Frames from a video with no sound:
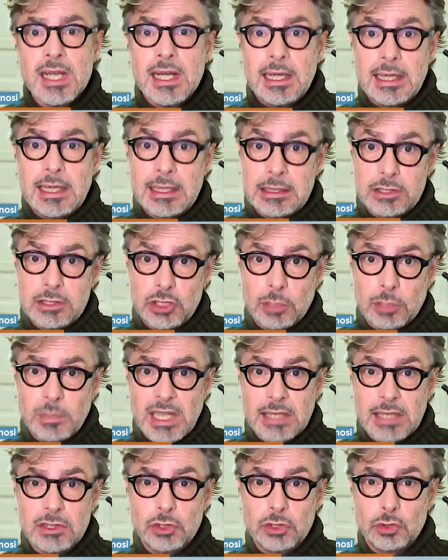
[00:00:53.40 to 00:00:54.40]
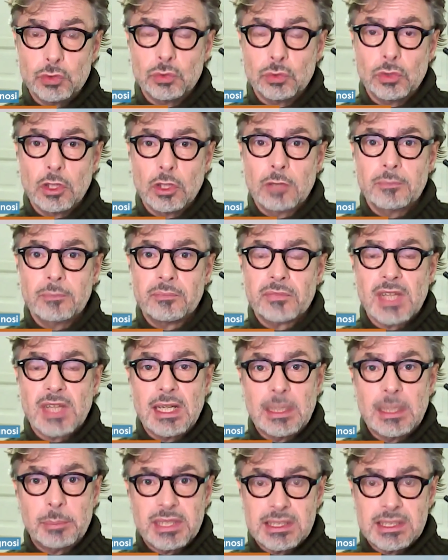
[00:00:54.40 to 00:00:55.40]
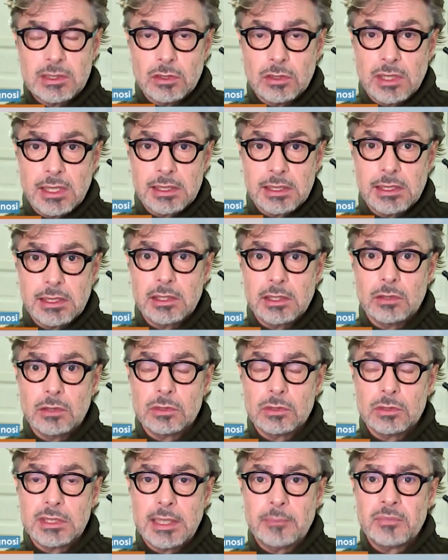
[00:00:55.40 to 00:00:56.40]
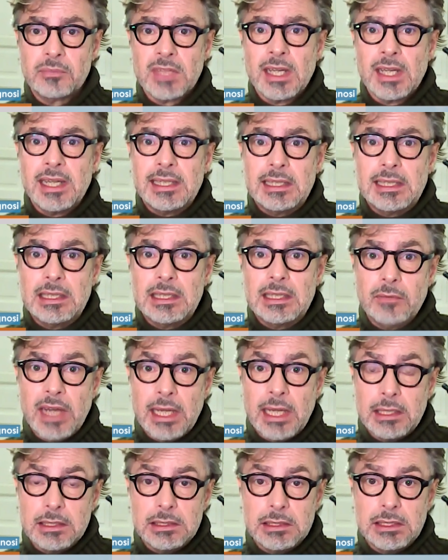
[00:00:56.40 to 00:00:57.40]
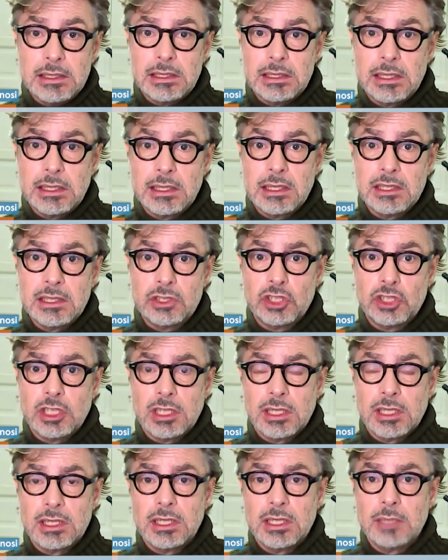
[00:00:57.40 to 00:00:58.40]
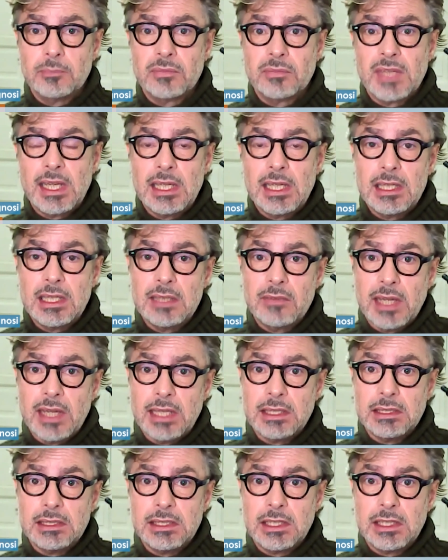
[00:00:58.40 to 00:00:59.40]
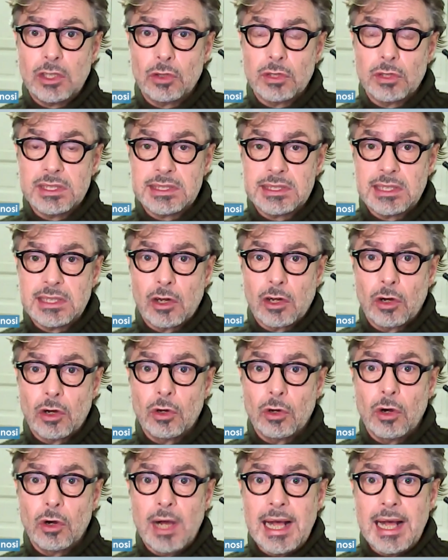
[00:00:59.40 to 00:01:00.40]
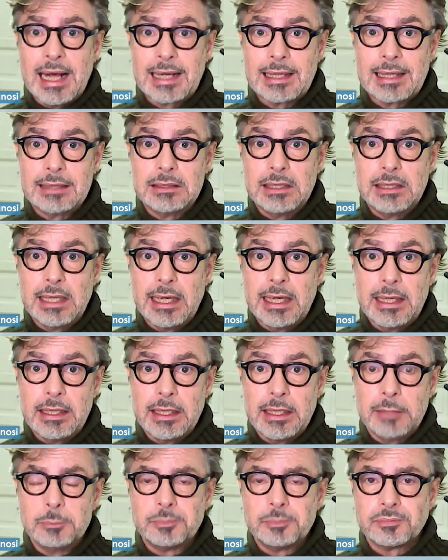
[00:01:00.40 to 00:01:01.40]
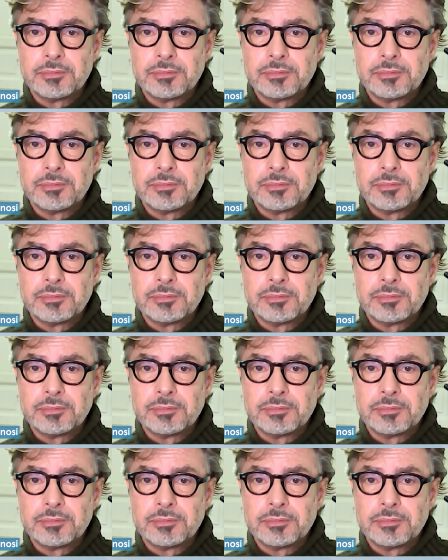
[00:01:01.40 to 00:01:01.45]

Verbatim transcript: la glicemia a digiuno, la pressione arteriosa, i livelli di trigliceridi e i livelli di colesterolo HDL.